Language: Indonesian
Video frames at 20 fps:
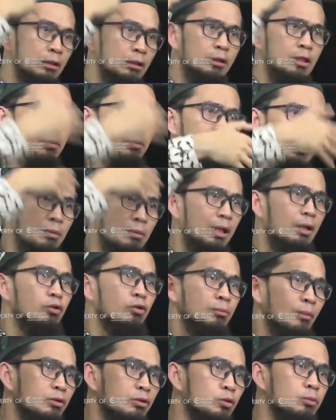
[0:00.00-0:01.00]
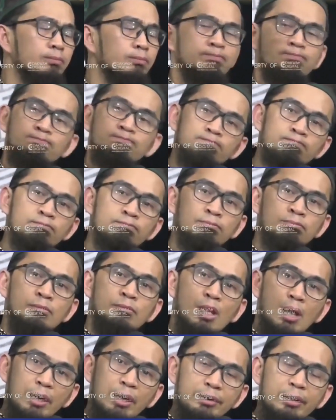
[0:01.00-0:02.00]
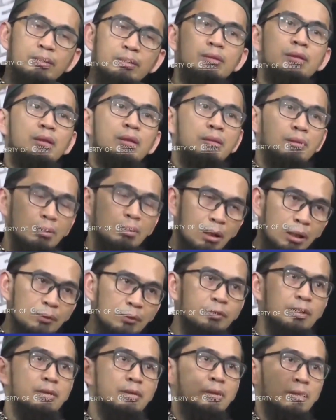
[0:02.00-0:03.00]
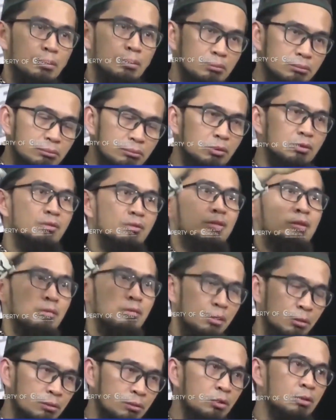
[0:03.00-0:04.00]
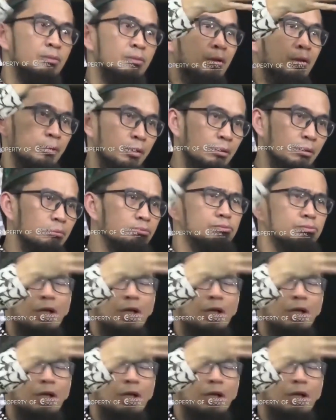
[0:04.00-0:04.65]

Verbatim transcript: Dan tiba-tiba langsung masuk. Ayatnya, artinya, posisinya, nomornya.